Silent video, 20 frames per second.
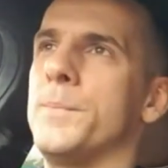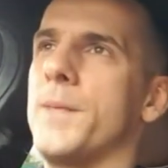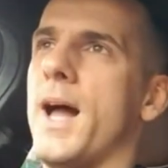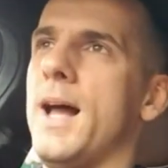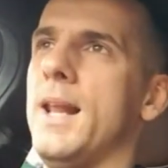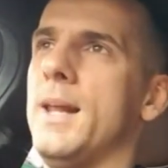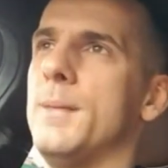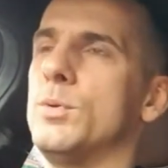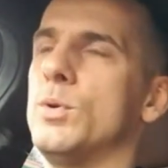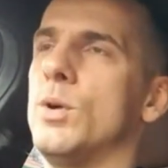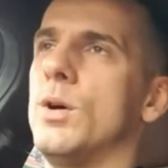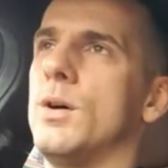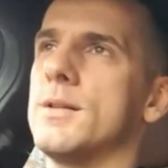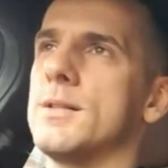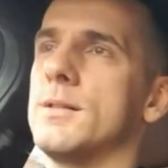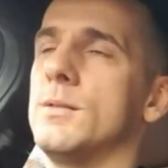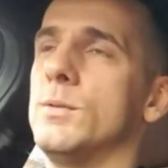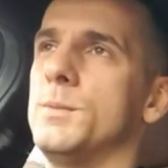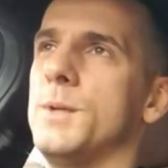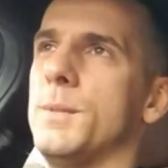ale było
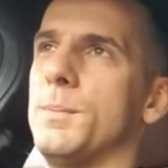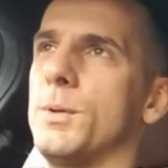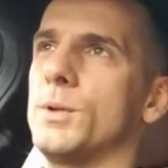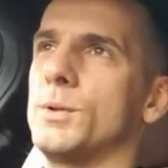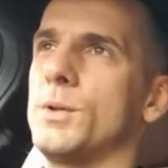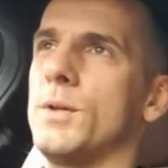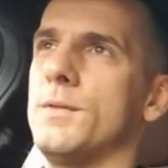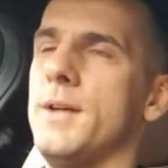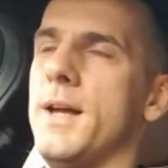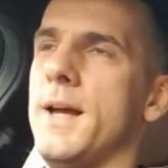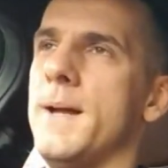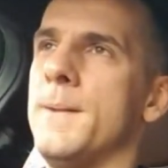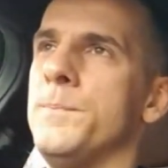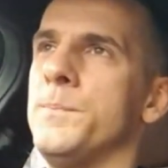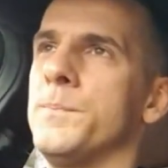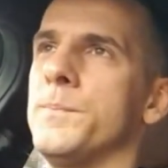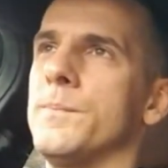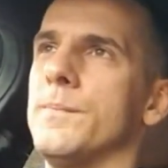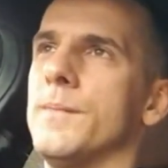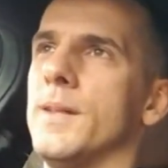u mnie pogotowie,
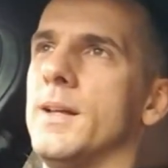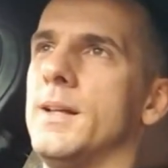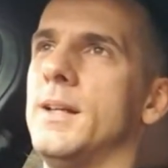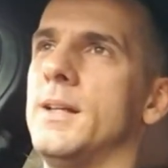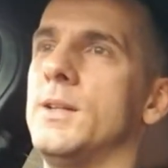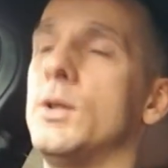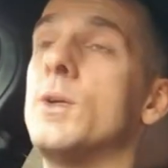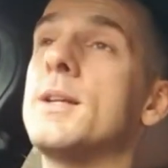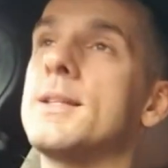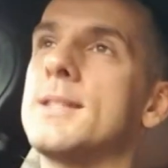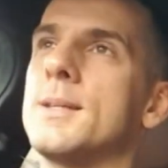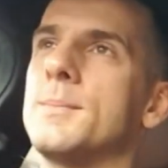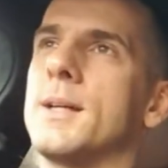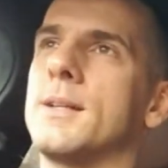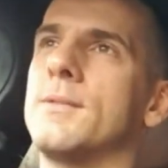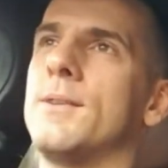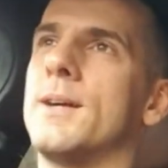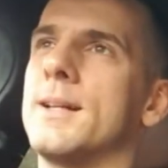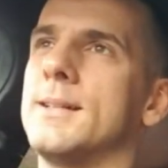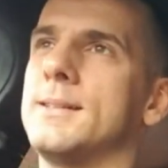e, no i jestem na
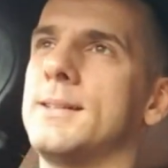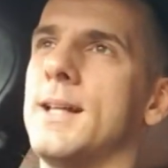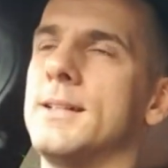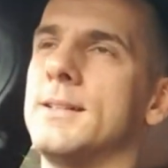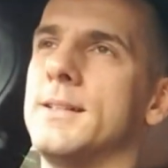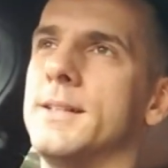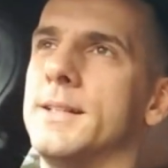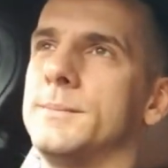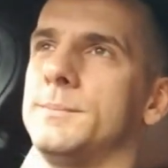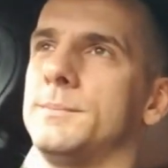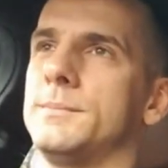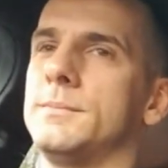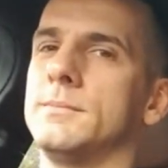kwarantannie.